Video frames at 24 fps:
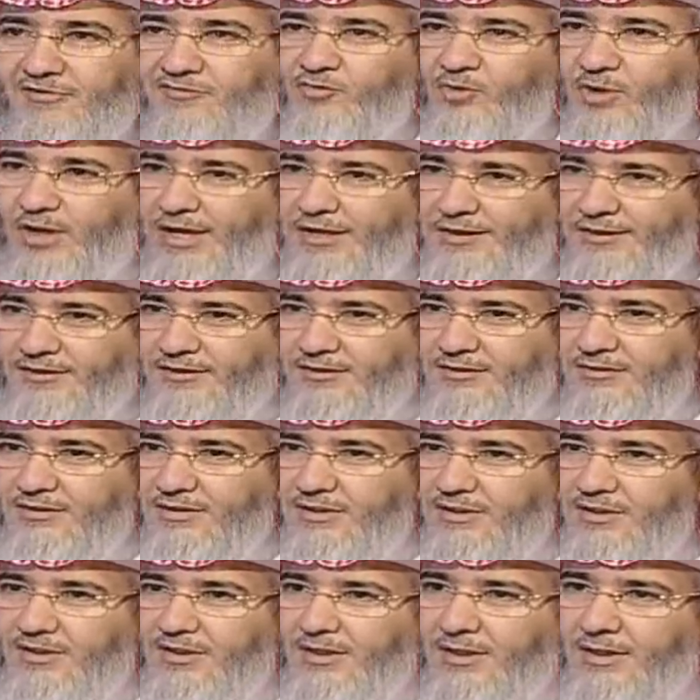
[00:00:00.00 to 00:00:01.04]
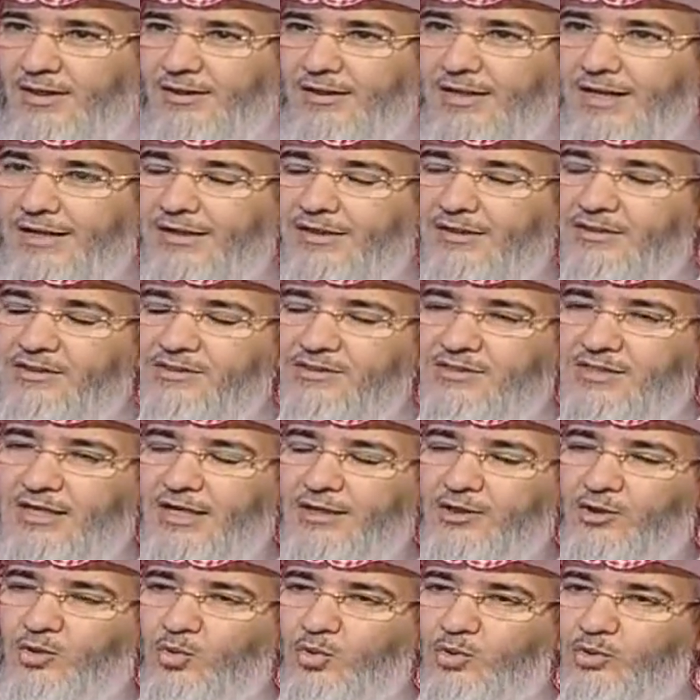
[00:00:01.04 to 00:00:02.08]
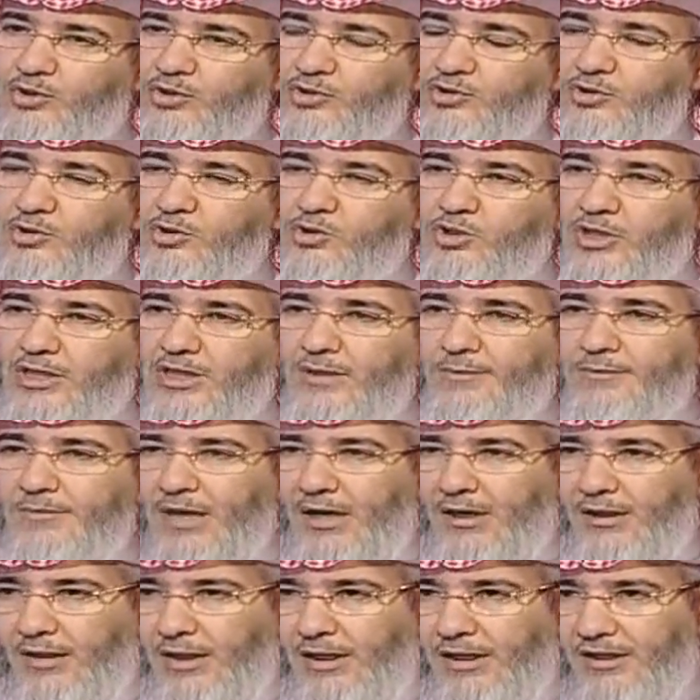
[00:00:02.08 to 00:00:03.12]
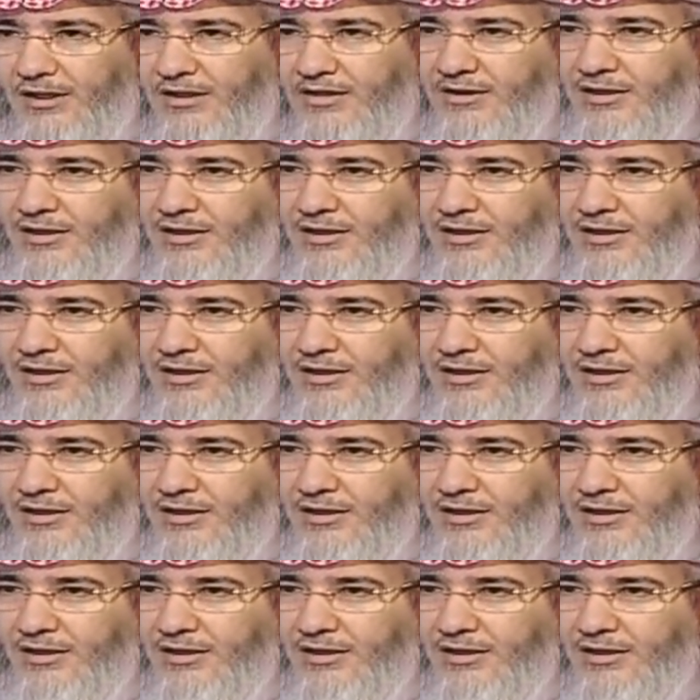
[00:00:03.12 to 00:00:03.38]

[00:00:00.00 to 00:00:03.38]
الفلاني لكن إنسان يكون عنده شيء من القلق